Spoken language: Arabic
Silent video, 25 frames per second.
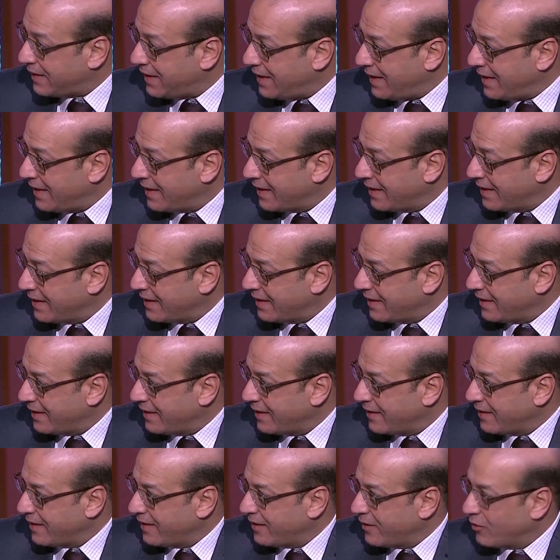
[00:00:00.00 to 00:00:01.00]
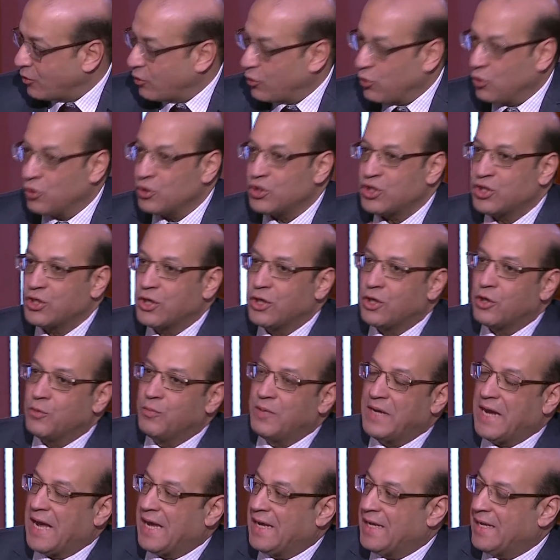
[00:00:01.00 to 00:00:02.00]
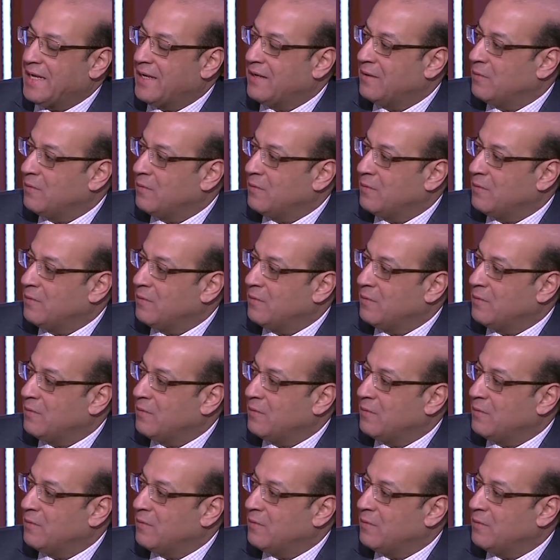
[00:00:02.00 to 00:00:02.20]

ايه خش اقبل عليه